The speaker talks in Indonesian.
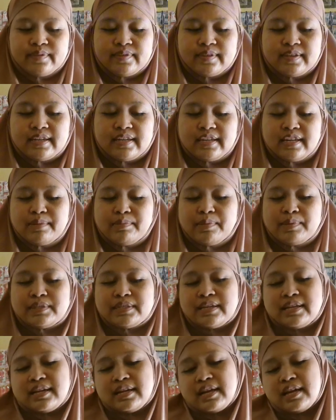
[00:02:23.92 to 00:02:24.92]
jadi ini mau
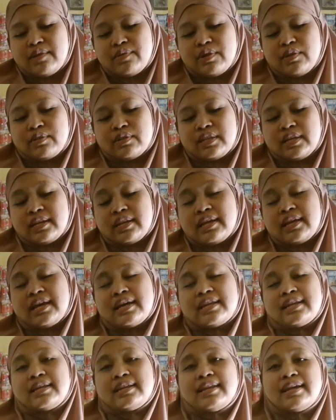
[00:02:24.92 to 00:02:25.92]
jarang gawe kontennya
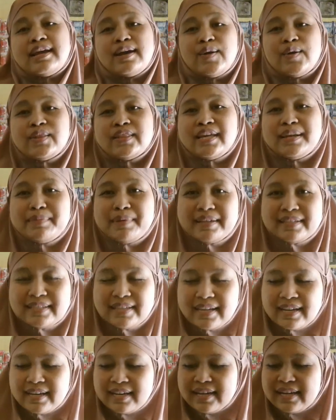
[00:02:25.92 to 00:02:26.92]
hari ini nggak konten
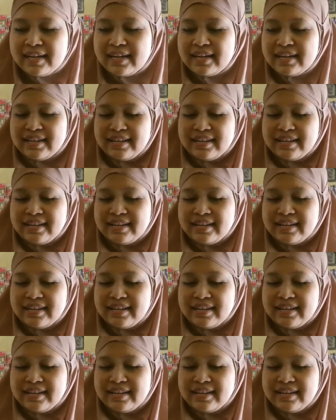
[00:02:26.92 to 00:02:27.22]
masak